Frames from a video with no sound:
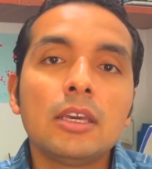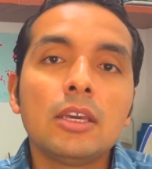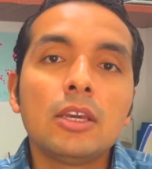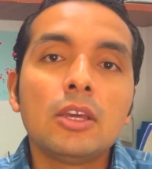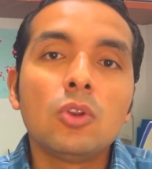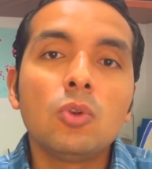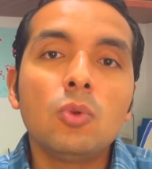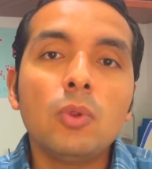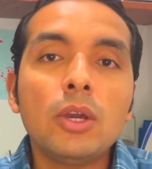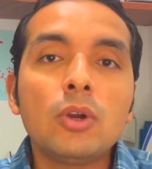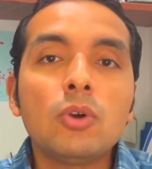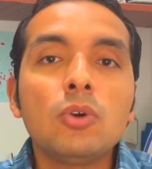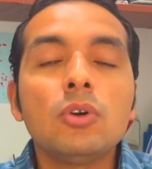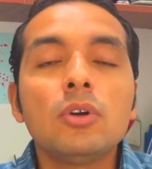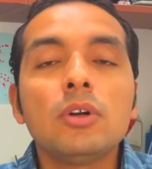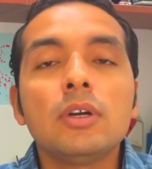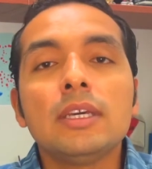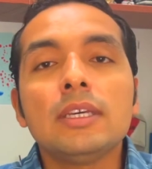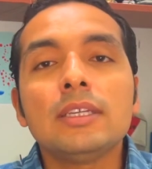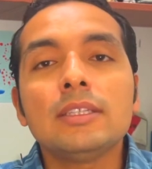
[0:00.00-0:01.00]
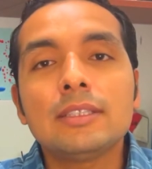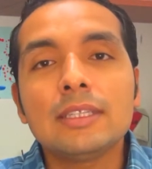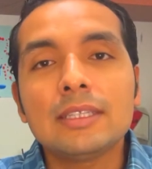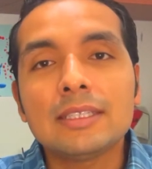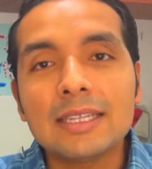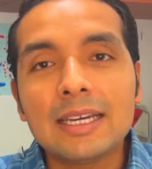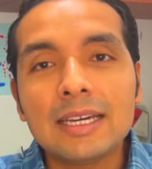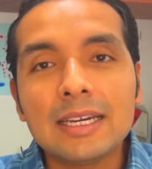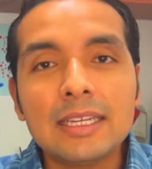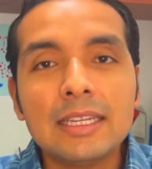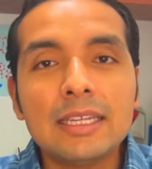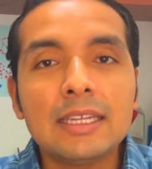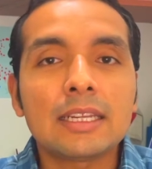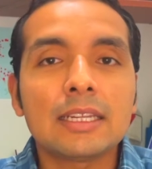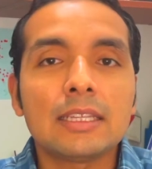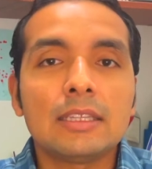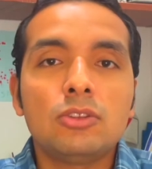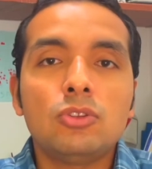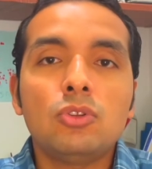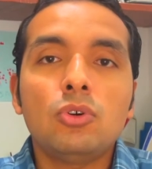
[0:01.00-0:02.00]
Luego, esta sangre
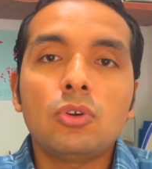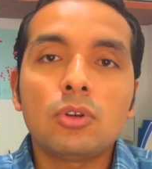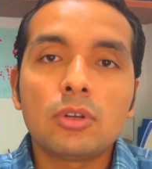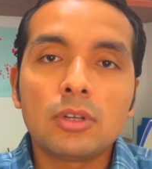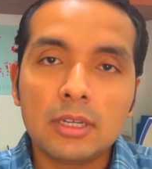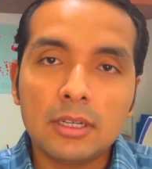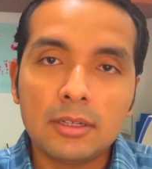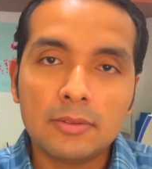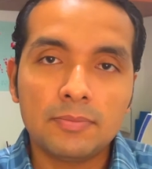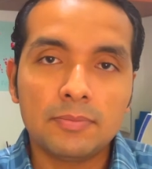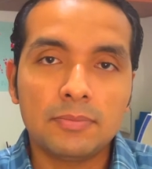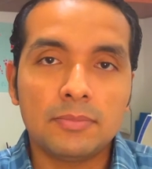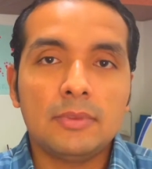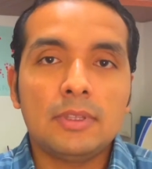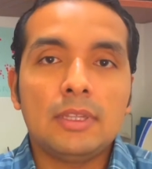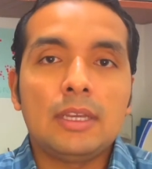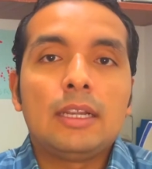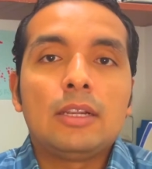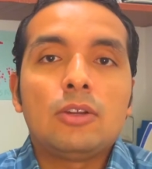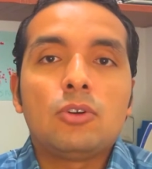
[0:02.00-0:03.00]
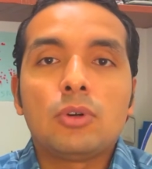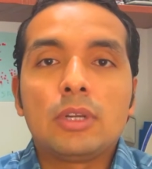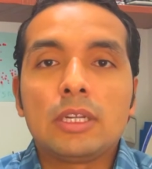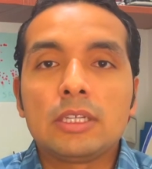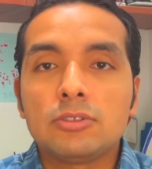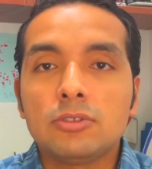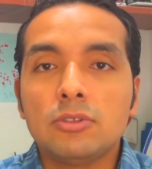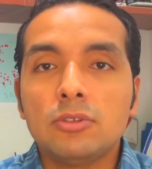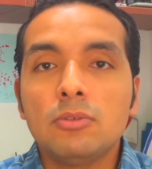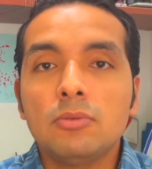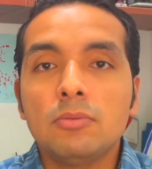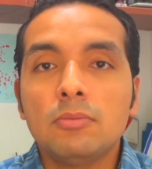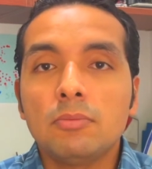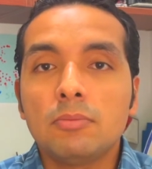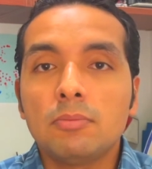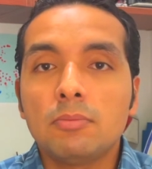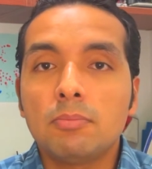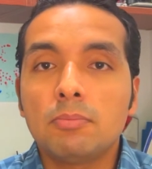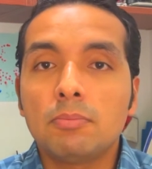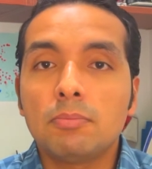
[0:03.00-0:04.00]
retorna al corazón
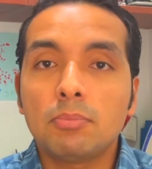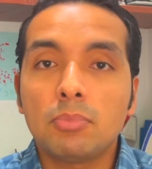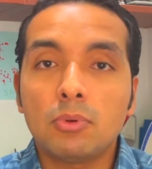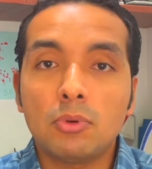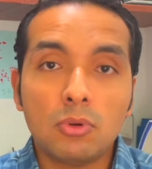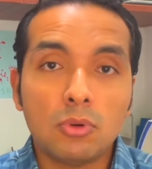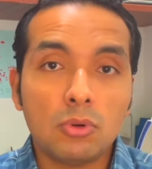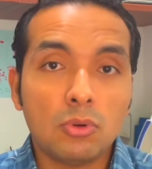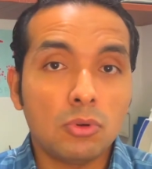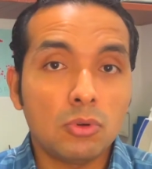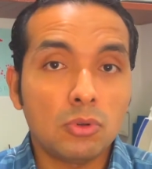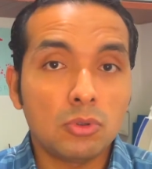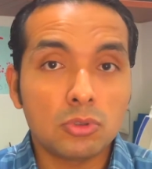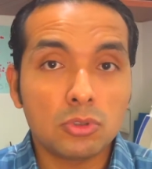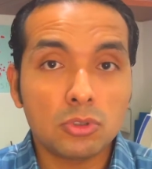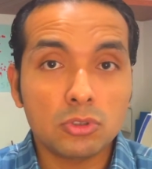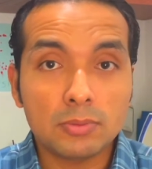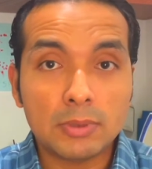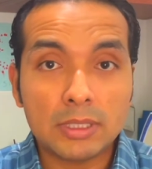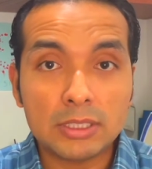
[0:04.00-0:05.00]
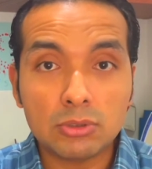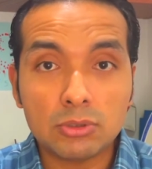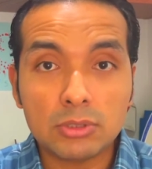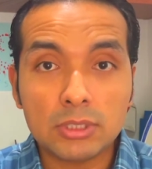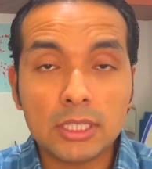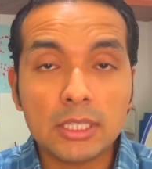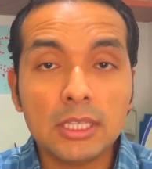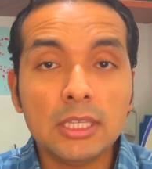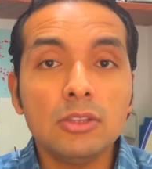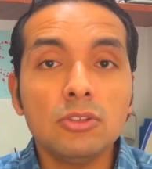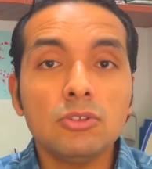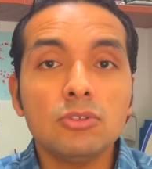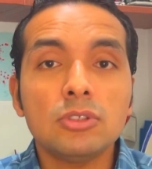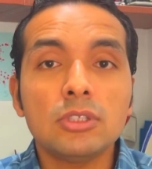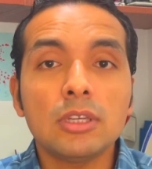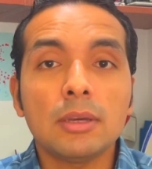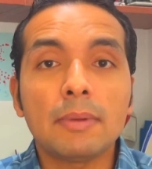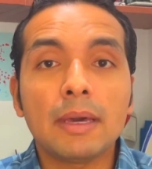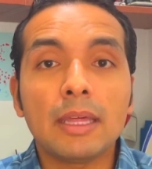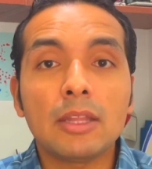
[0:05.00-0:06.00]
por otros vasos sanguíneos
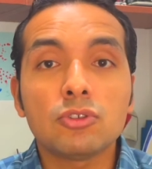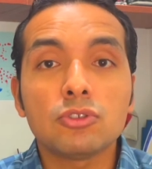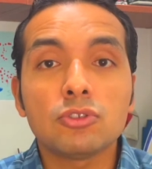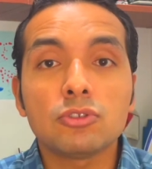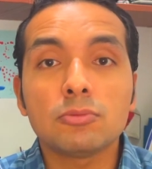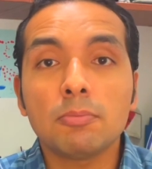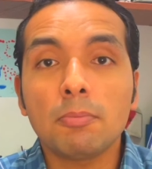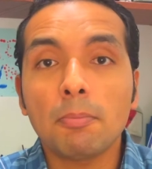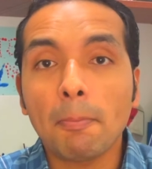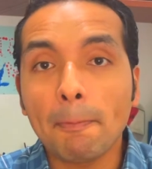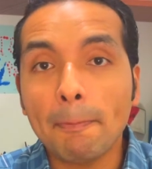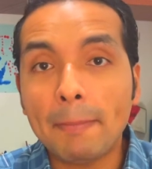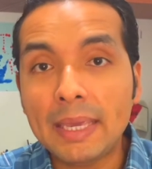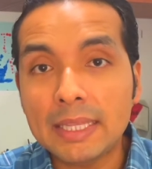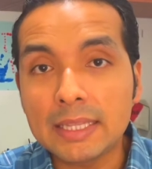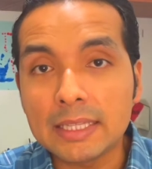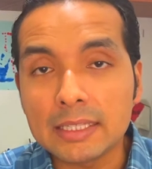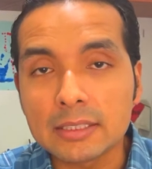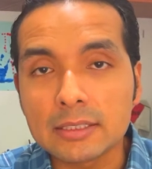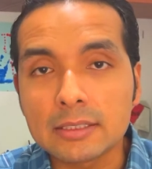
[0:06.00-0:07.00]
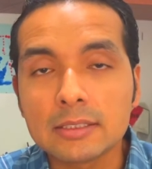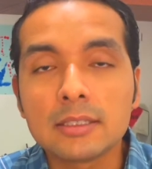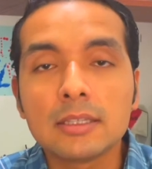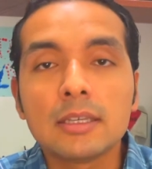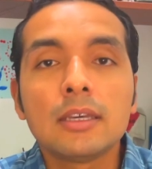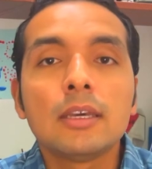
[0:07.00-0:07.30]
llamados venas.